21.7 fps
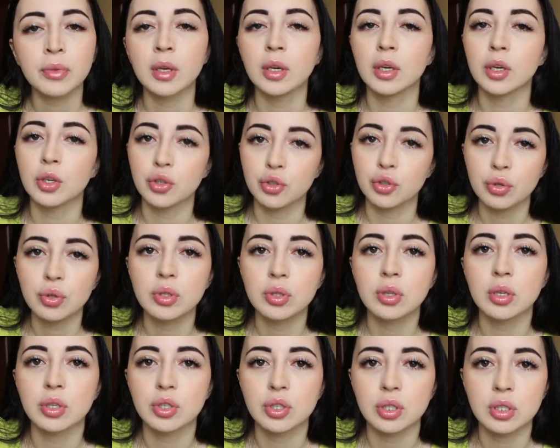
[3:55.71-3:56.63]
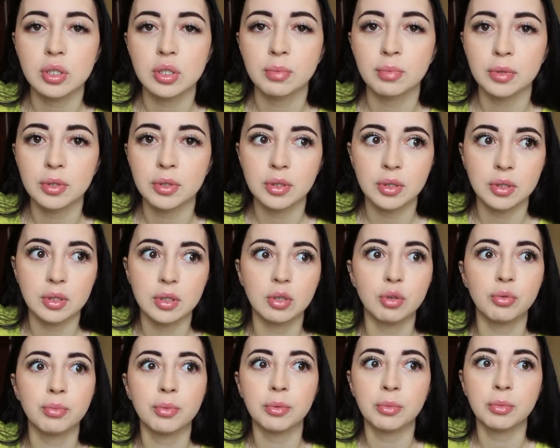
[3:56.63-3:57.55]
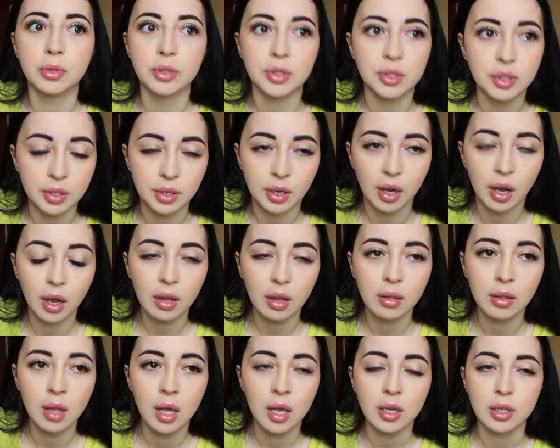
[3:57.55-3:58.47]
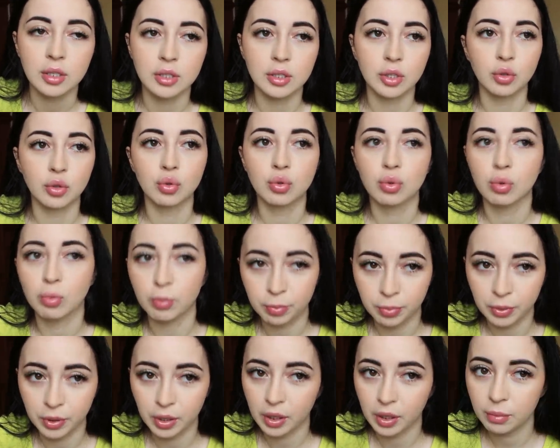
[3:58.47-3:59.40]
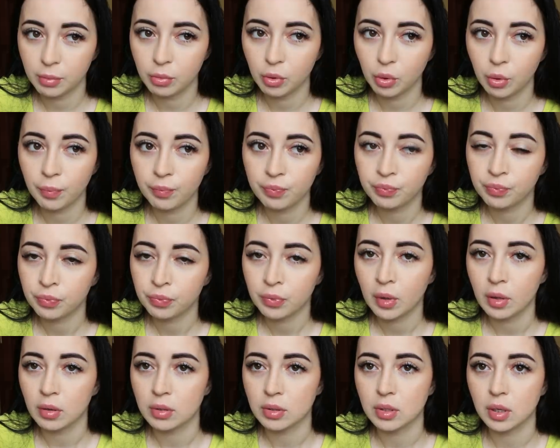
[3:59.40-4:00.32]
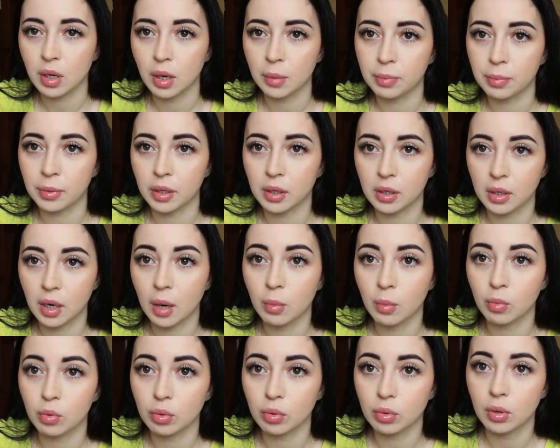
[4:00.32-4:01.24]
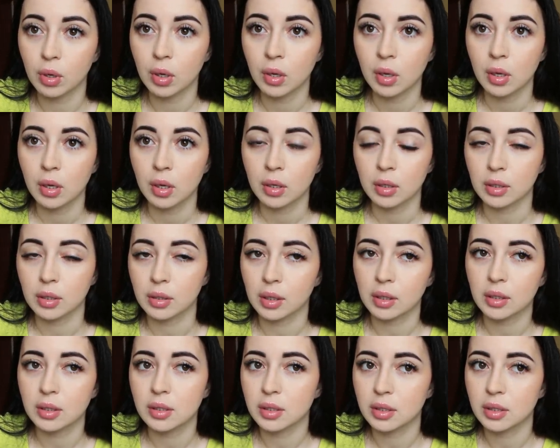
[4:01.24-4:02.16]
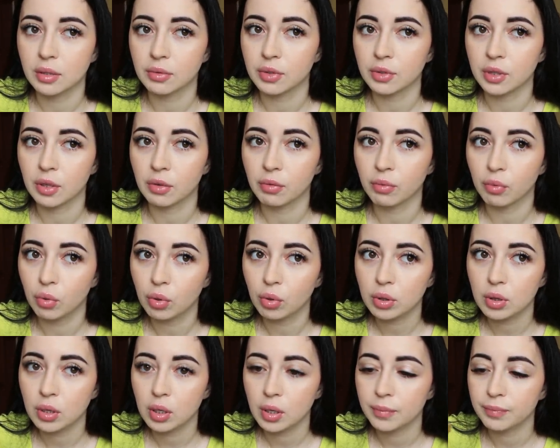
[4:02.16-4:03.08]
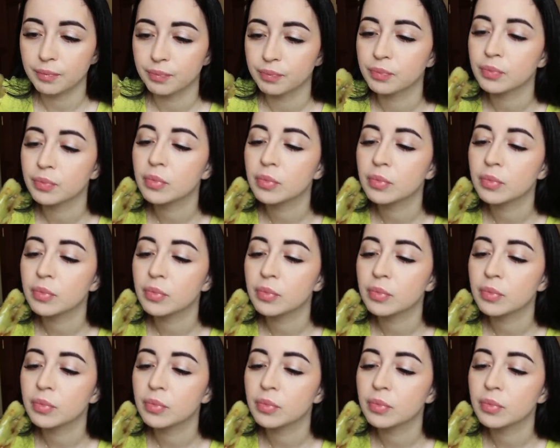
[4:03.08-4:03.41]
И еще ты должна заплатить за любимый сериал, за YouTube премиум, за программу редактирования фото.